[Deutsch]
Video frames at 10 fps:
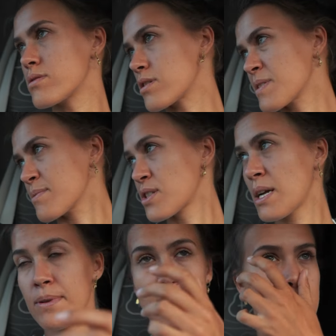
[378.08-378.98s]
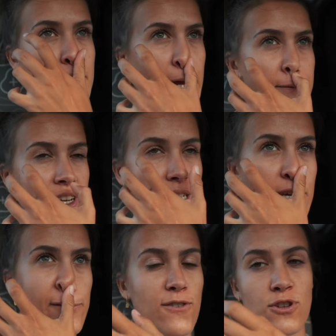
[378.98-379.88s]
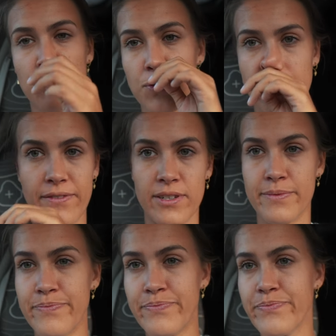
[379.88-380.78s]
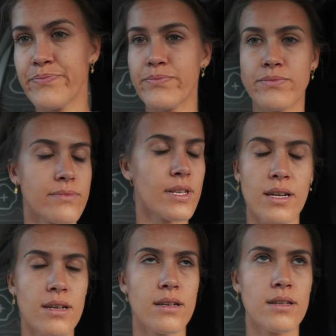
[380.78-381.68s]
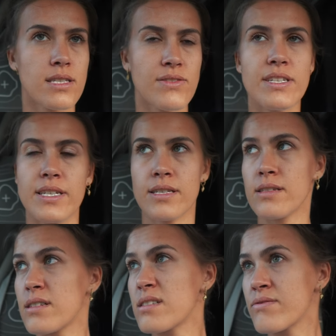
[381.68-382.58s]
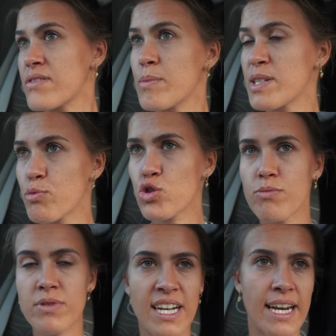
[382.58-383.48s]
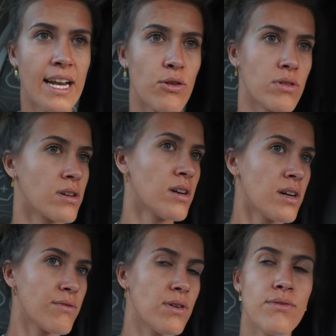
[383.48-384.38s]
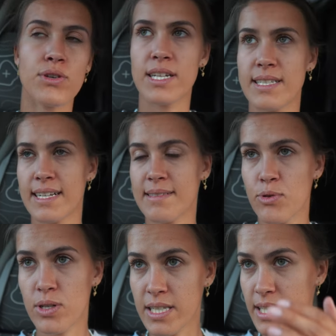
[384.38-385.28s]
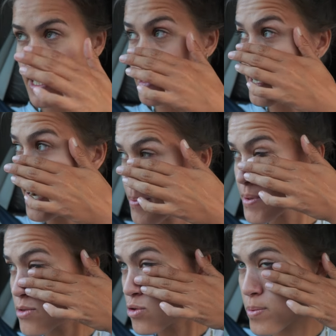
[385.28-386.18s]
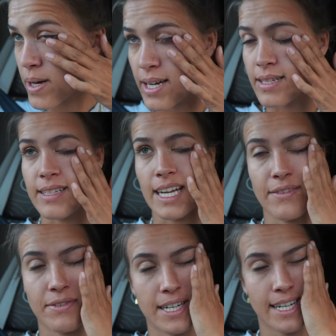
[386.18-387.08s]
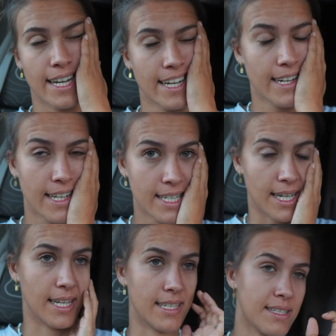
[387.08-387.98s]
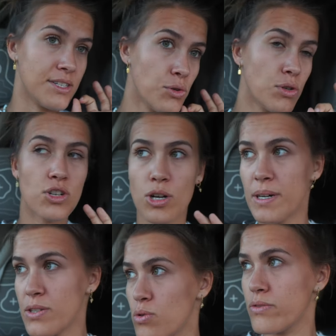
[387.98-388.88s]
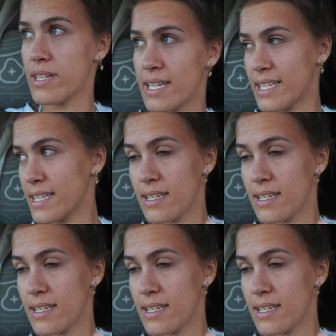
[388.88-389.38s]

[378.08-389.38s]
das mit dem Stillplatz halt einfach nicht funktionieren will. Es will nicht. Wir haben jetzt bestimmt, keine Ahnung, fünf oder sechs Möglichkeiten gehabt. Überall ist einfach kein Internet. 0,0, wirklich.